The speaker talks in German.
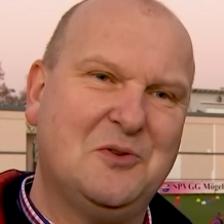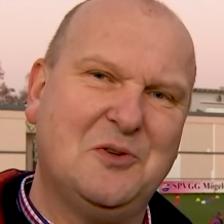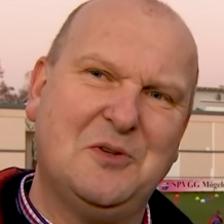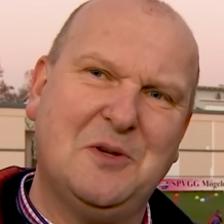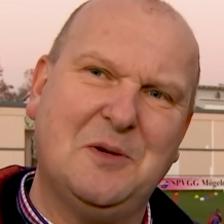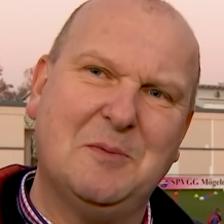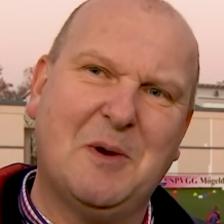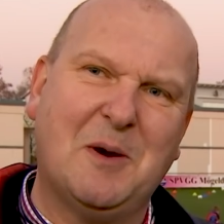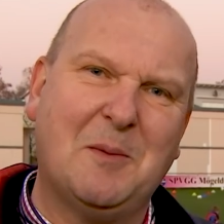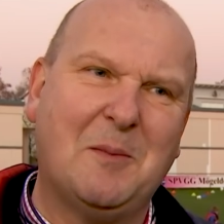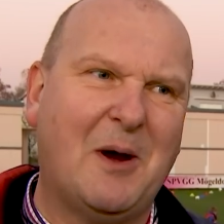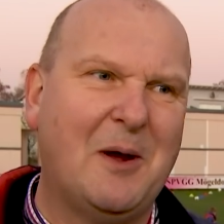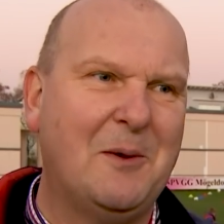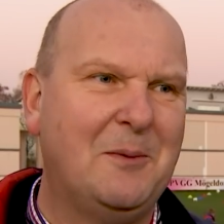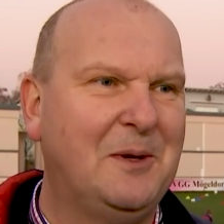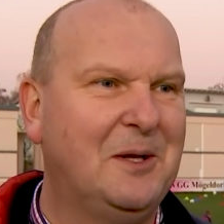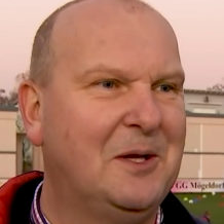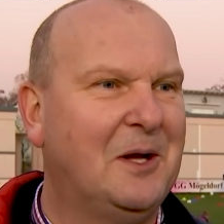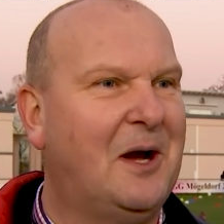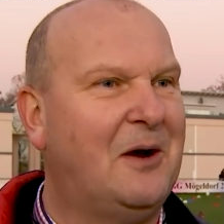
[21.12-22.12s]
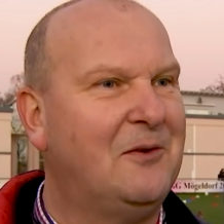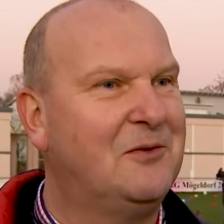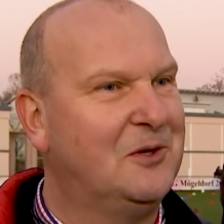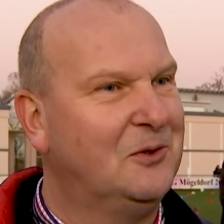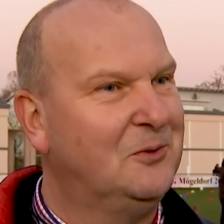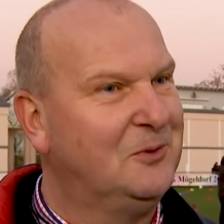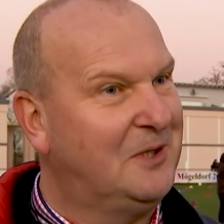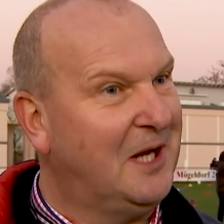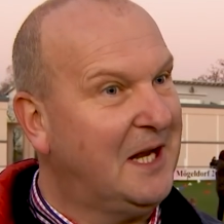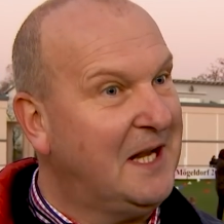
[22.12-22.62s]
sind immer mal wieder
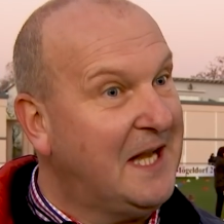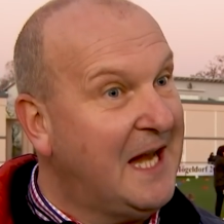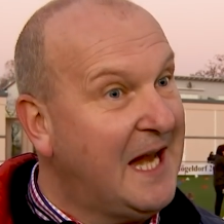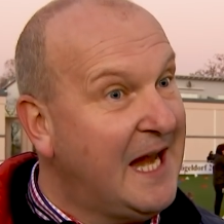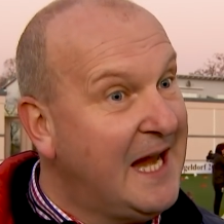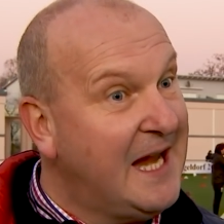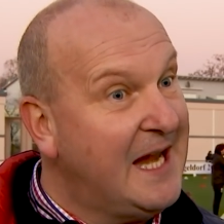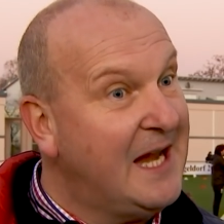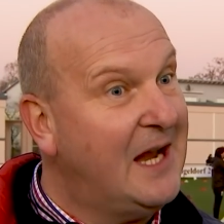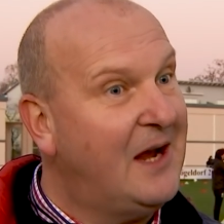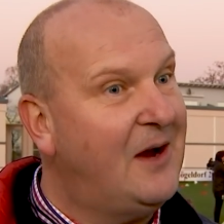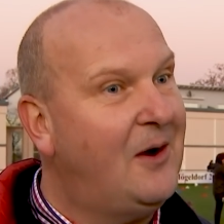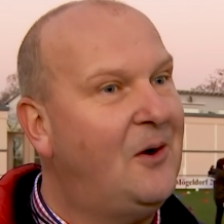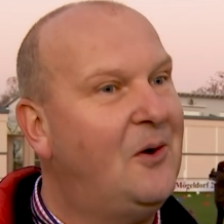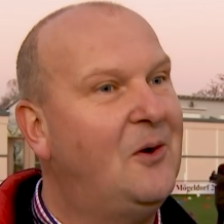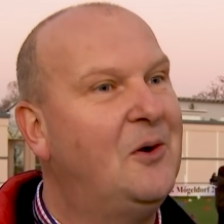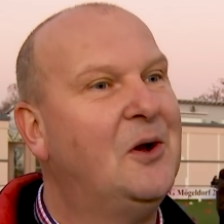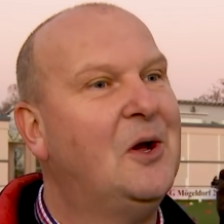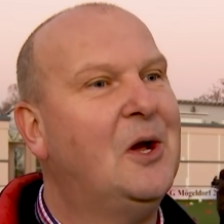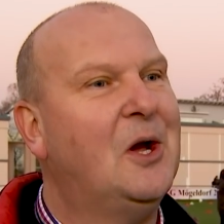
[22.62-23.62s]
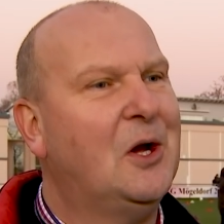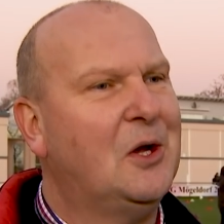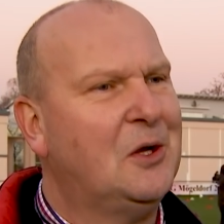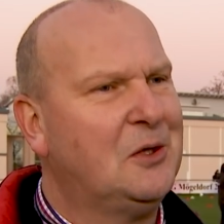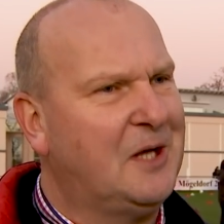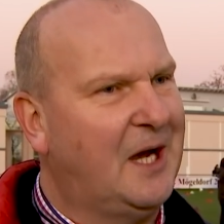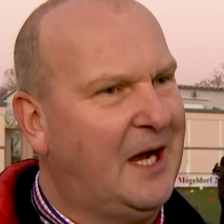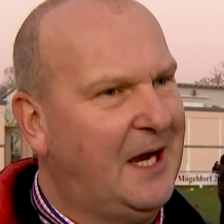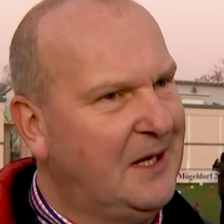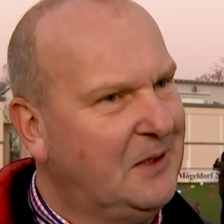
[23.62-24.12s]
aufgrund der Nähe auch
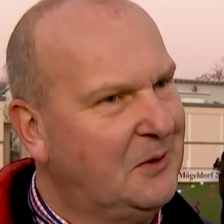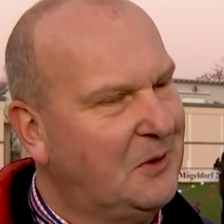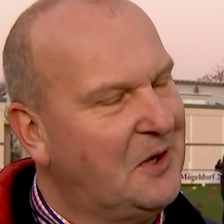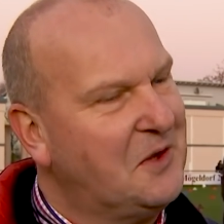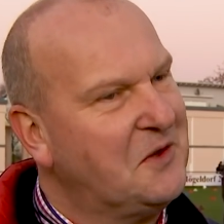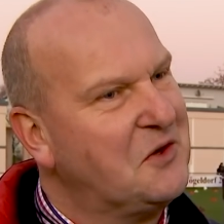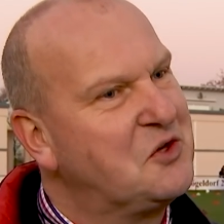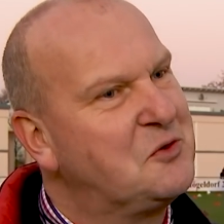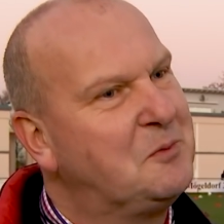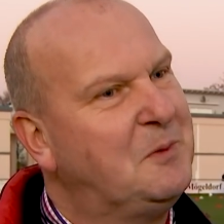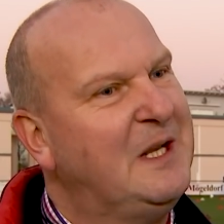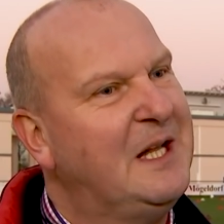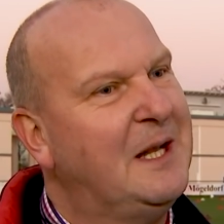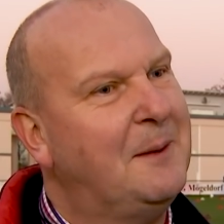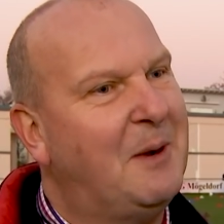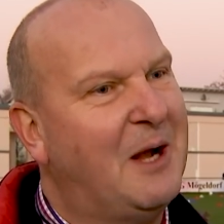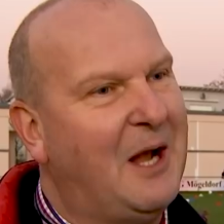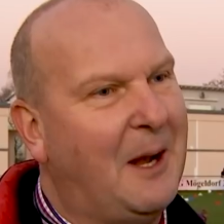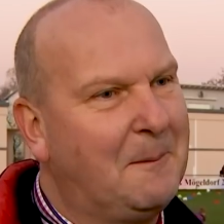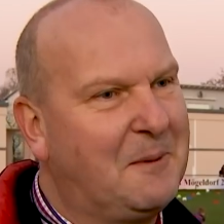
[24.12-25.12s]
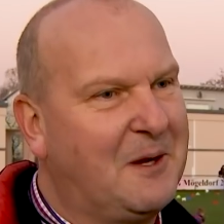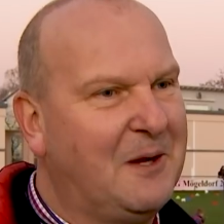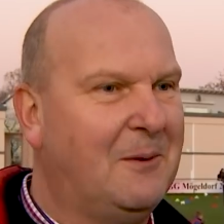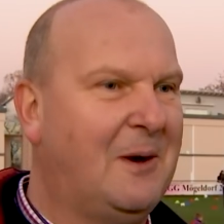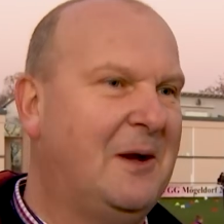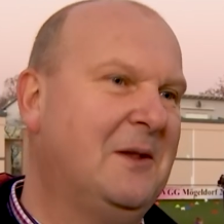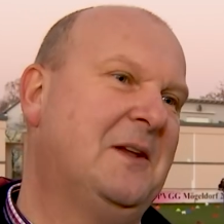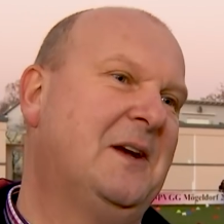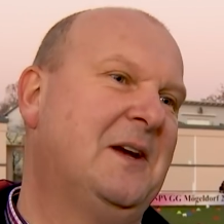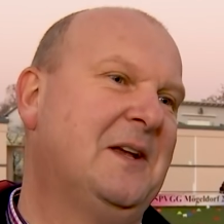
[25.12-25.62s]
der ein oder andere Spieler mal
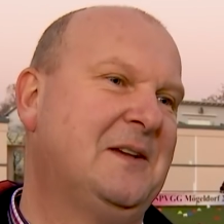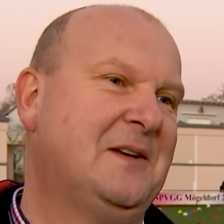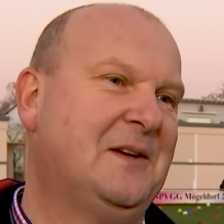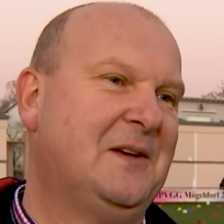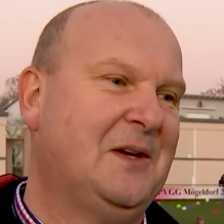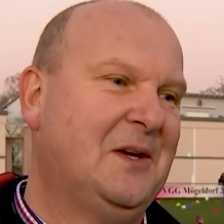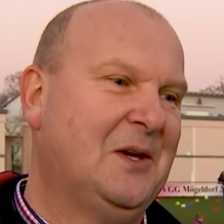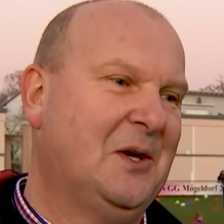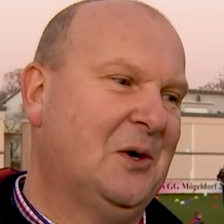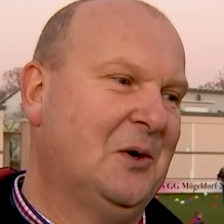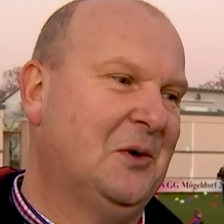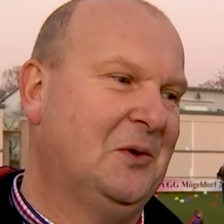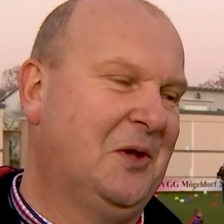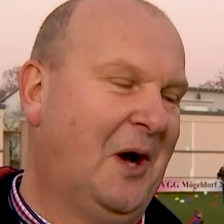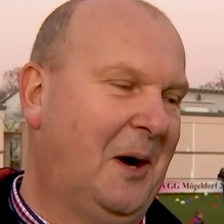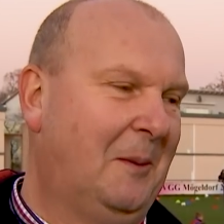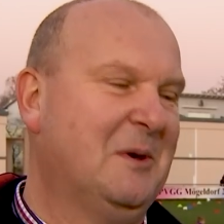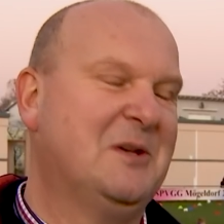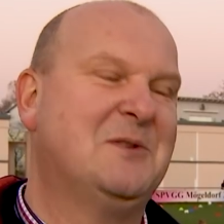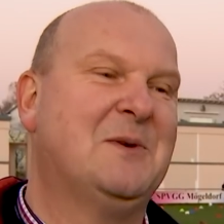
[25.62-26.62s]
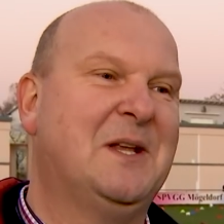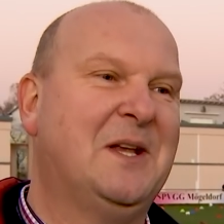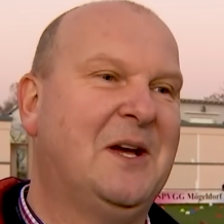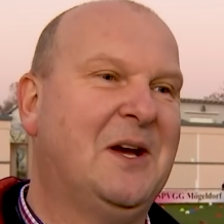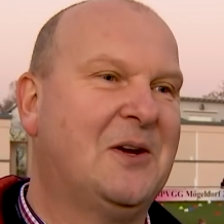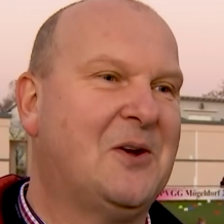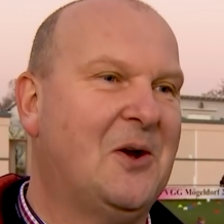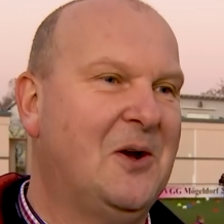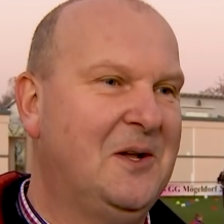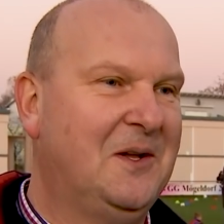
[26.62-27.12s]
abgewandert. Und damals war der
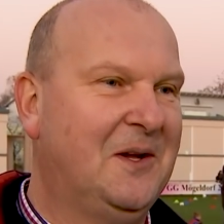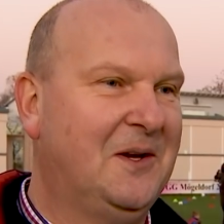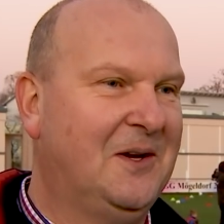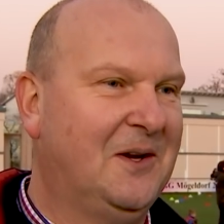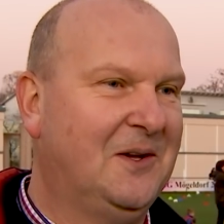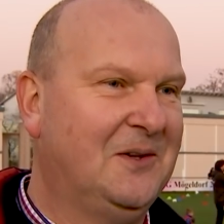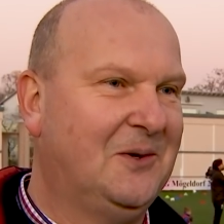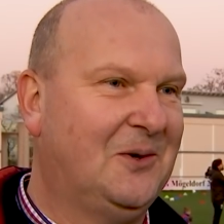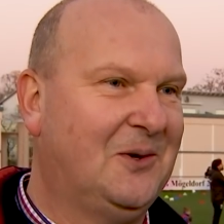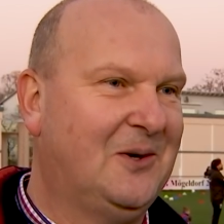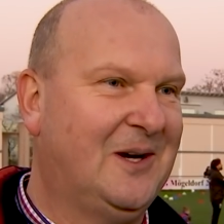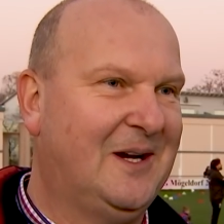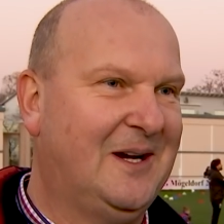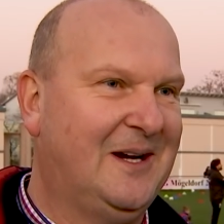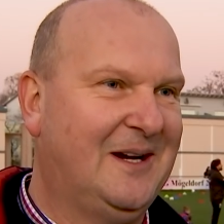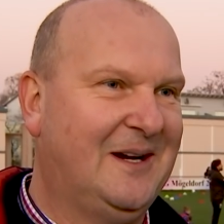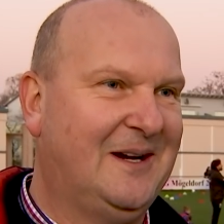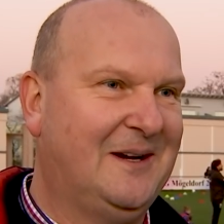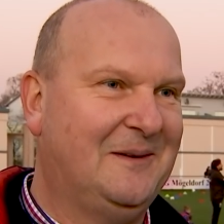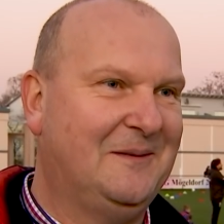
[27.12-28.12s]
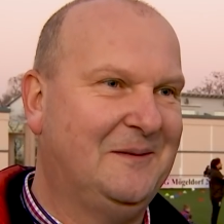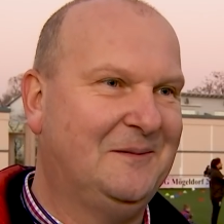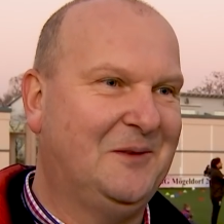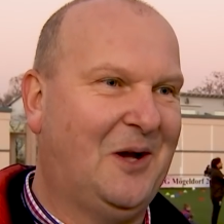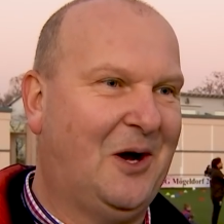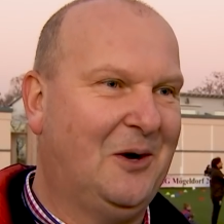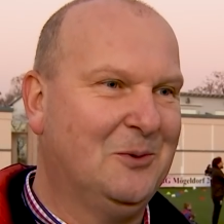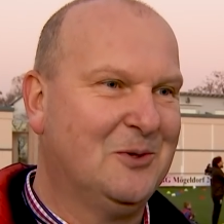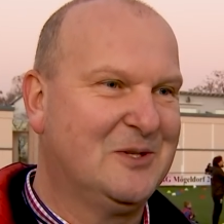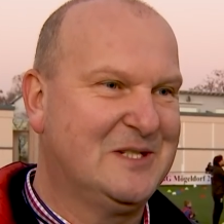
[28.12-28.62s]
Kölner ja noch äh,
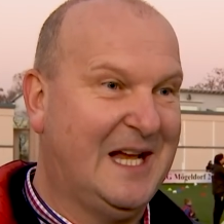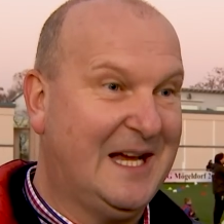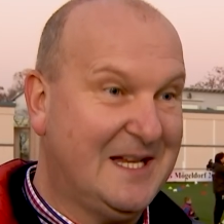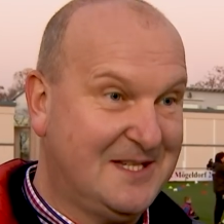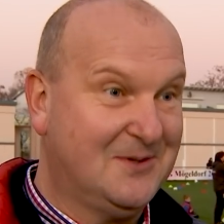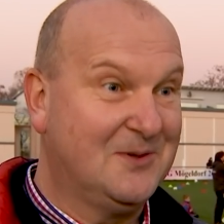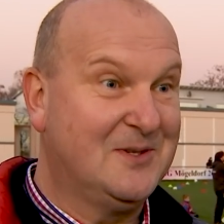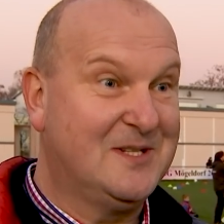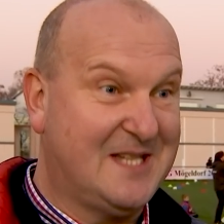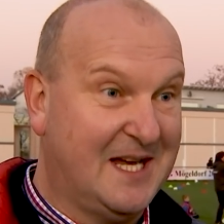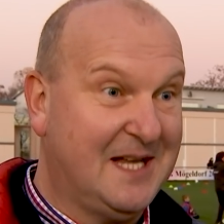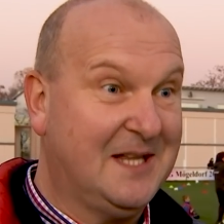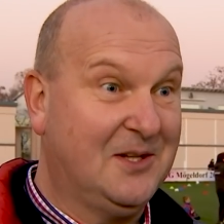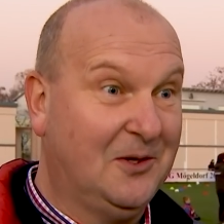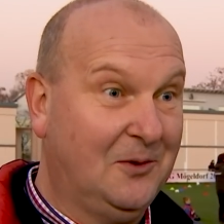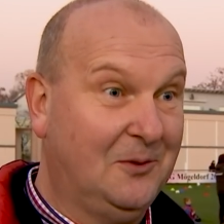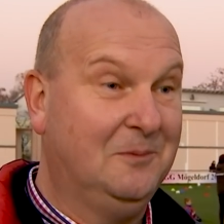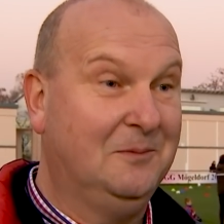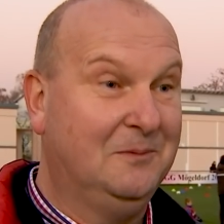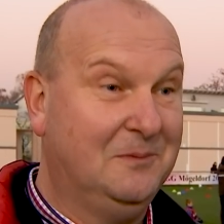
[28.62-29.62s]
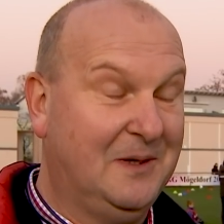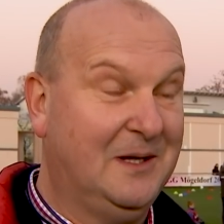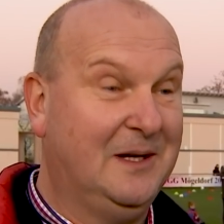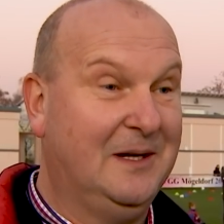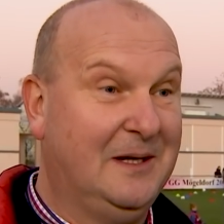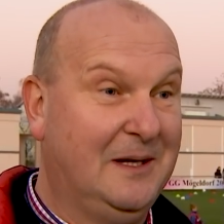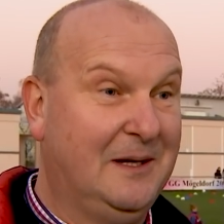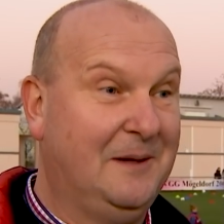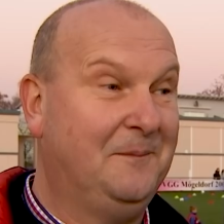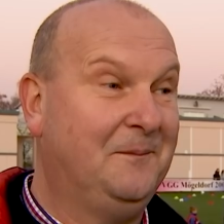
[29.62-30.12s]
Nachwuchsleistungszentrum-Chef
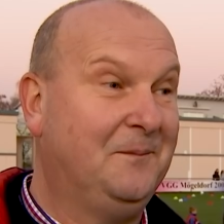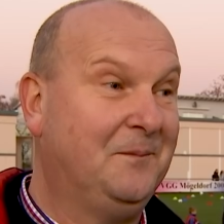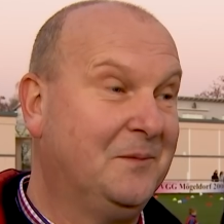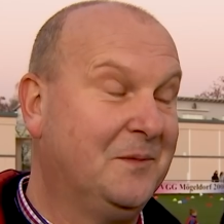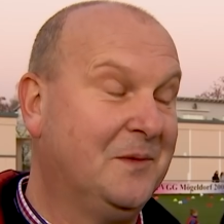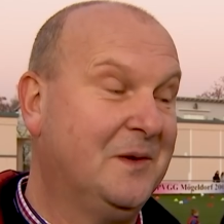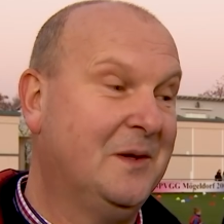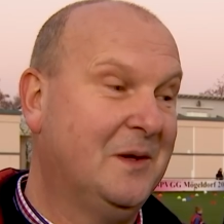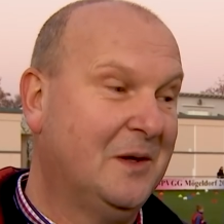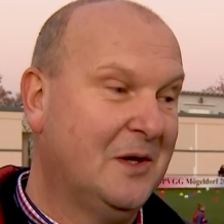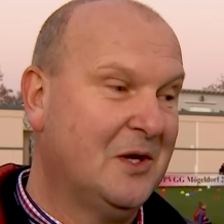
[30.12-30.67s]
ähm,